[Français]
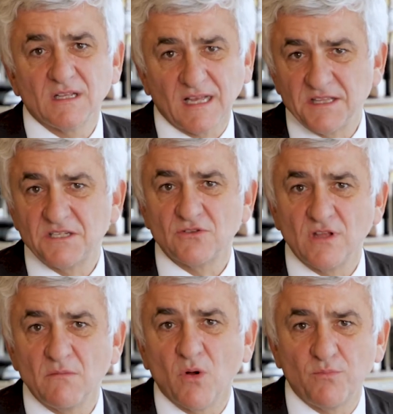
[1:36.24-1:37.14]

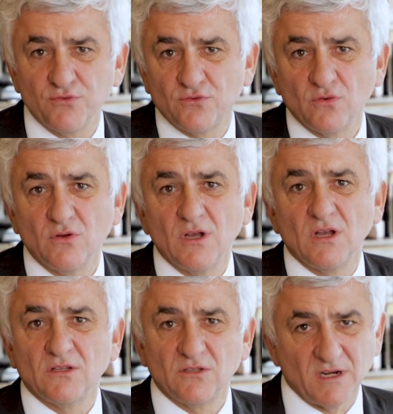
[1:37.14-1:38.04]
traditionnellement plutôt
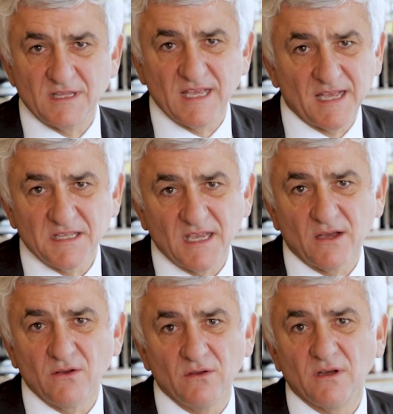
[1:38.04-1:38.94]
dans les
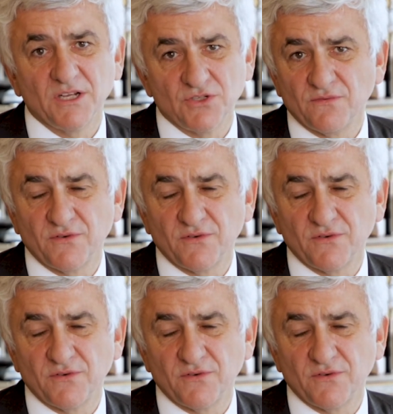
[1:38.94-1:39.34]
dernières euh, régions